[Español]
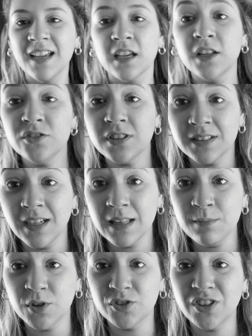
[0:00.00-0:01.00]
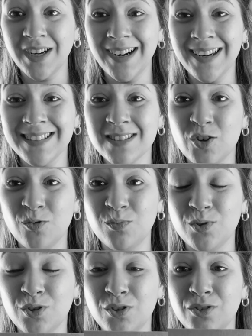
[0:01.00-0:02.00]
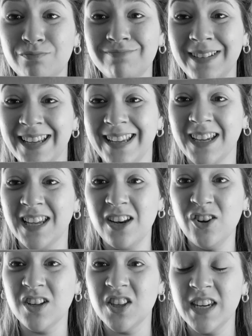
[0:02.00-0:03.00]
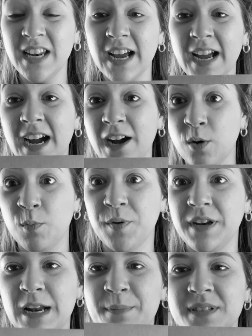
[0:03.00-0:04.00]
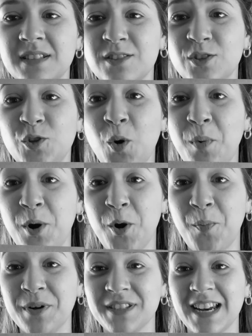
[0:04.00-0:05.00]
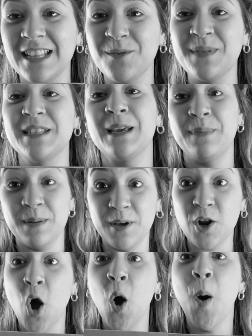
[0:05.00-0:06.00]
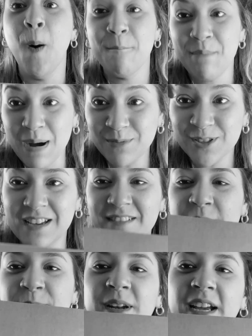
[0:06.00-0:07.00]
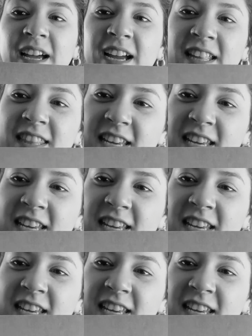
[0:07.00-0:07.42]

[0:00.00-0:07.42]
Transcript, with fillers: quiero tratar de mostrarles cómo, eh, qué es lo que tiene la caja, cómo viene la presentación, todo, pero no puedo hacer la toma, así que primero vamos a abrir por acá que